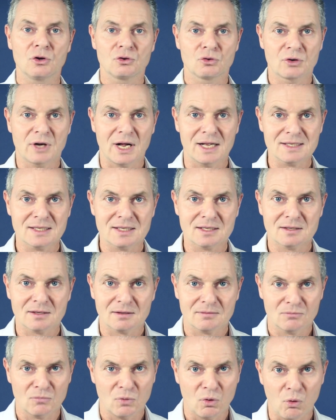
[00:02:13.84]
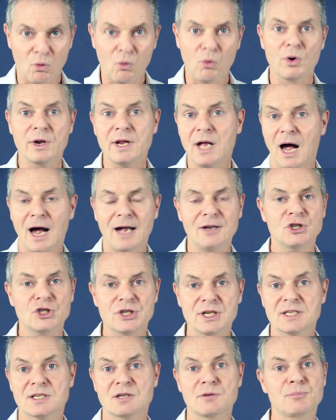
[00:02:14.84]
Du kannst ohne
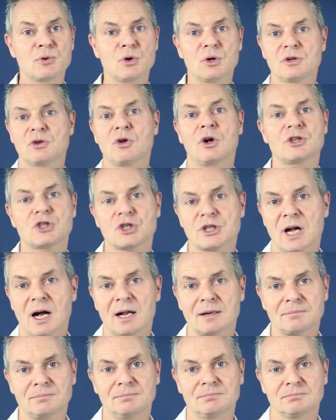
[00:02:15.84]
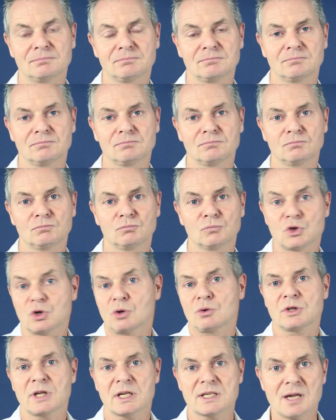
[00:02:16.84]
Einstiegsgebühr dort starten.
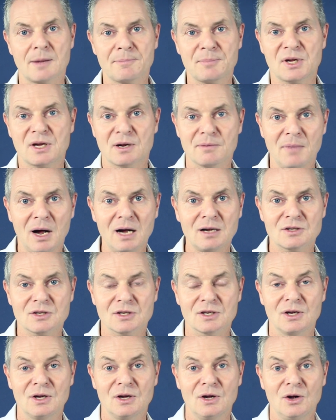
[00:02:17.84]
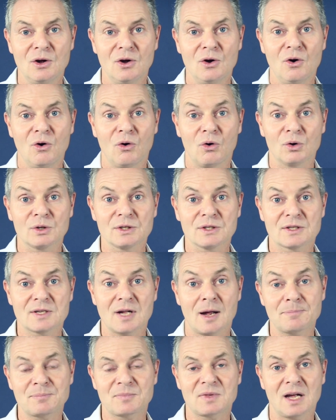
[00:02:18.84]
So, das habe ich gemacht und
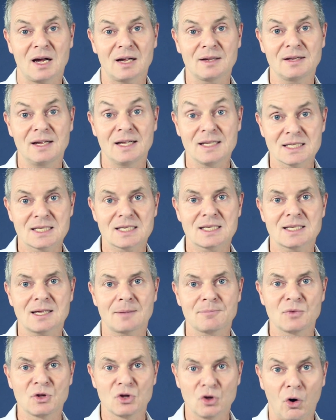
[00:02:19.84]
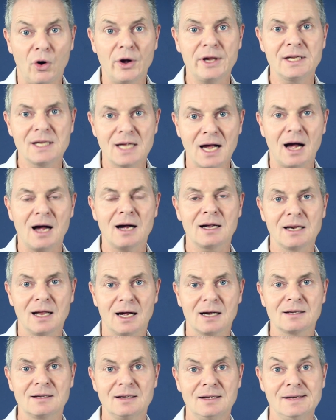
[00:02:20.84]
habe dann insgesamt neun Jahre
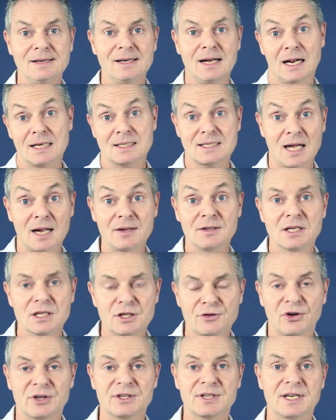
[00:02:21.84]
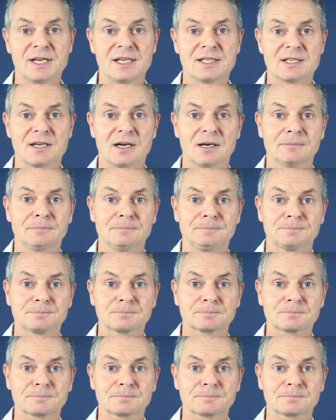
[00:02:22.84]
lang als Handelsvertreter